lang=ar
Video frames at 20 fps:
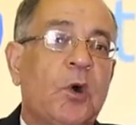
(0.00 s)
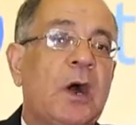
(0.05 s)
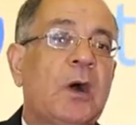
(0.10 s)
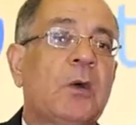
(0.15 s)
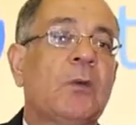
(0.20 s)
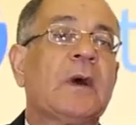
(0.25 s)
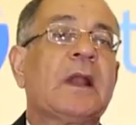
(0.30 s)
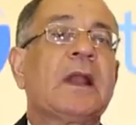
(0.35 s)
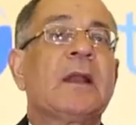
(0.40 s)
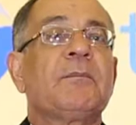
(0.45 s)

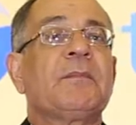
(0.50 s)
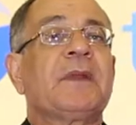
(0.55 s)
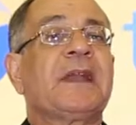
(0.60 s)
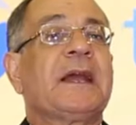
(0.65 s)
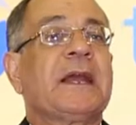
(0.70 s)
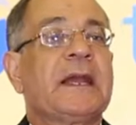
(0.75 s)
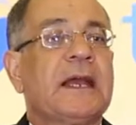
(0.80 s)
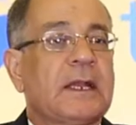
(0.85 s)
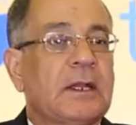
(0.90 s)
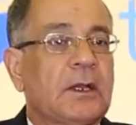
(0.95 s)
محولا
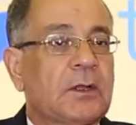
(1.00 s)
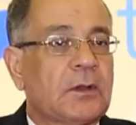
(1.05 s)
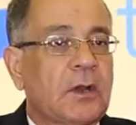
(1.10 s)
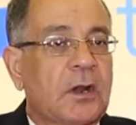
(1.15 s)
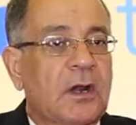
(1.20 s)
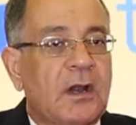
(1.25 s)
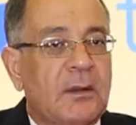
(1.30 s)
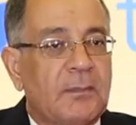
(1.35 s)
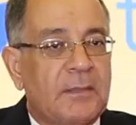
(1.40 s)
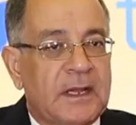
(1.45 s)
من عيادة
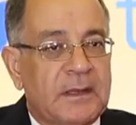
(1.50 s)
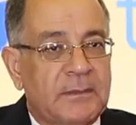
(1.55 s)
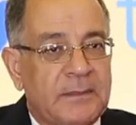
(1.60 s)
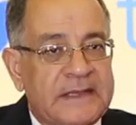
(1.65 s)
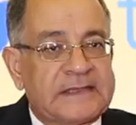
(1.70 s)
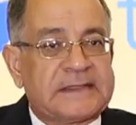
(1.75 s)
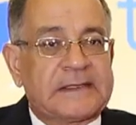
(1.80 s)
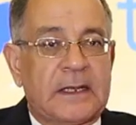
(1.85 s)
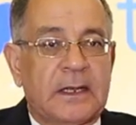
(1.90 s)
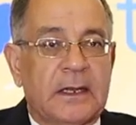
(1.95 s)
الرمد
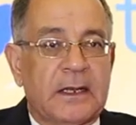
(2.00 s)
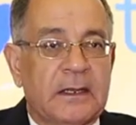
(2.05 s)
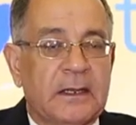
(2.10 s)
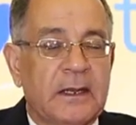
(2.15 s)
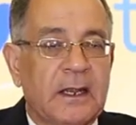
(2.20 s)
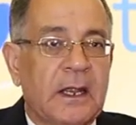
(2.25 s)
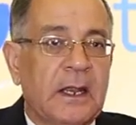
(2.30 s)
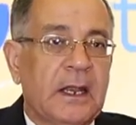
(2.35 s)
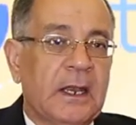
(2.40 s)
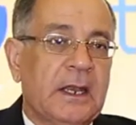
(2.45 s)
مثلا
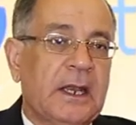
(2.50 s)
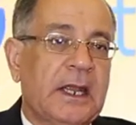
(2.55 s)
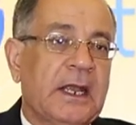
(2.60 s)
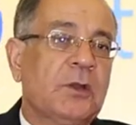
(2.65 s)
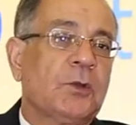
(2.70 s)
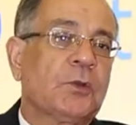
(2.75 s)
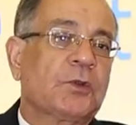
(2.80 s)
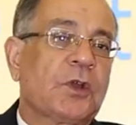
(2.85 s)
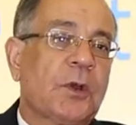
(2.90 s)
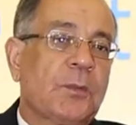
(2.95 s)

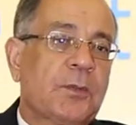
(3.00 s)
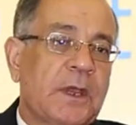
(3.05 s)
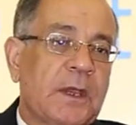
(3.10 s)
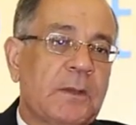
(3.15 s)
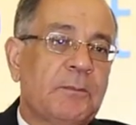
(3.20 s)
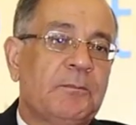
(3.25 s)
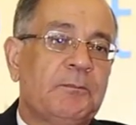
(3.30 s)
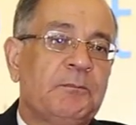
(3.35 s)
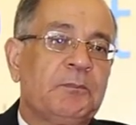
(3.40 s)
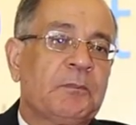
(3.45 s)
لانه
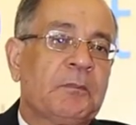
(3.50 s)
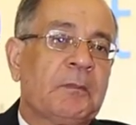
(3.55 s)
طبيب